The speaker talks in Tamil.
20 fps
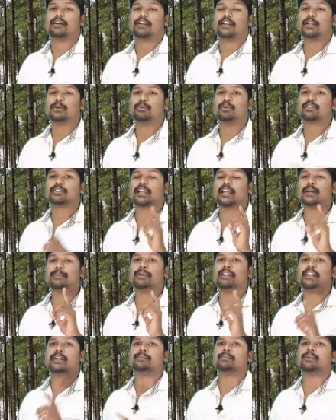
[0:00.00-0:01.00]
நீ ஒரு
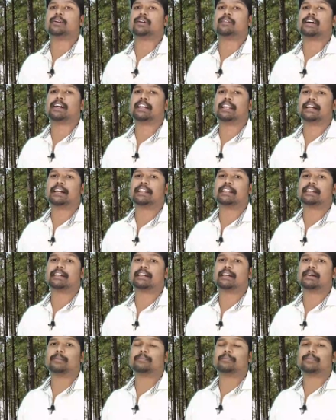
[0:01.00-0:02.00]
சைபீரியன் புலியை வேட்டையாடி இருக்க